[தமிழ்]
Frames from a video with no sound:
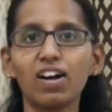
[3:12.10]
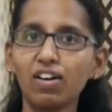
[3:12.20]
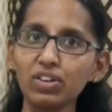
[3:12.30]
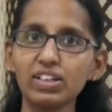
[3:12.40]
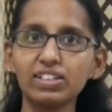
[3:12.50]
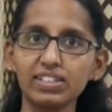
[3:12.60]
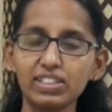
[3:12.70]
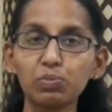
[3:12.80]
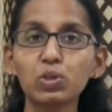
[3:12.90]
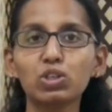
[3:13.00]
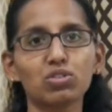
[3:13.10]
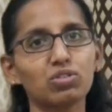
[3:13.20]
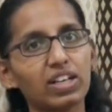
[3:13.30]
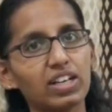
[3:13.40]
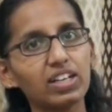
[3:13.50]
அவங்க இந்த புக்கு
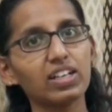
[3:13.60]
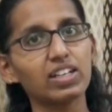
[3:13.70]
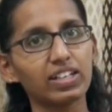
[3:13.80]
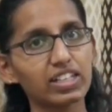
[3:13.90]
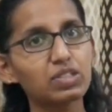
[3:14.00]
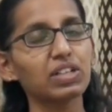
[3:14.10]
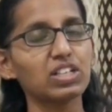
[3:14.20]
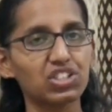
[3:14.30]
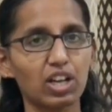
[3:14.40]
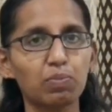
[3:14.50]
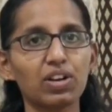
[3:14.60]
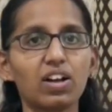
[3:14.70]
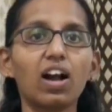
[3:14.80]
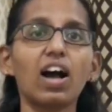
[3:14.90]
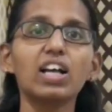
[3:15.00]
த்ரூவா என்னென்ன எக்ஸ்பீரியன்ஸ் ஷேர்
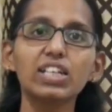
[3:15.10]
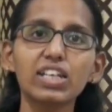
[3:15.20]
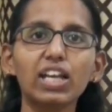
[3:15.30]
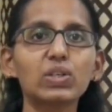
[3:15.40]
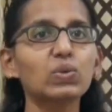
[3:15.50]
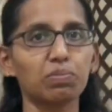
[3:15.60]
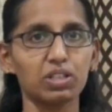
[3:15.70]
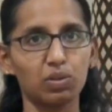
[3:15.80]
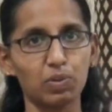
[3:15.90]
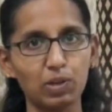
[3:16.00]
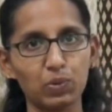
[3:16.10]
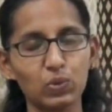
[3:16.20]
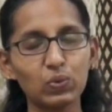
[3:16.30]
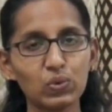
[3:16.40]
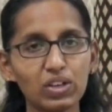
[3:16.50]
பண்ணுறாங்க அதை கேட்டும் நம்ம இதில்
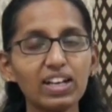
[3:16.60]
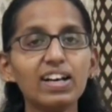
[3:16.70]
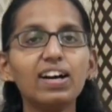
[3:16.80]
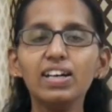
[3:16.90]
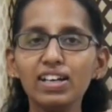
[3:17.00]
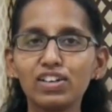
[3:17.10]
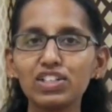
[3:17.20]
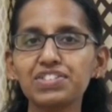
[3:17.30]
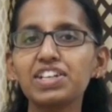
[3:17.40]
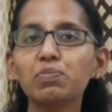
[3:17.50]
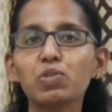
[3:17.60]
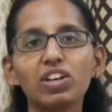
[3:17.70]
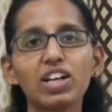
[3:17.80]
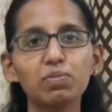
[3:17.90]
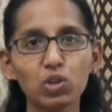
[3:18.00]
படிப்போம் ரிச் டாட்
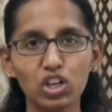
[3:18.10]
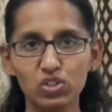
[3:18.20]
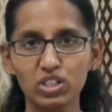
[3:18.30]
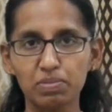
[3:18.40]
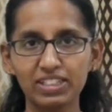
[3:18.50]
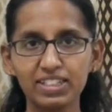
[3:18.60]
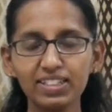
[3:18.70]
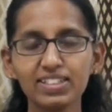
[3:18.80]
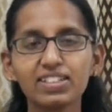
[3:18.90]
புவர் டாட் புக்கில் சொன்ன மாதிரி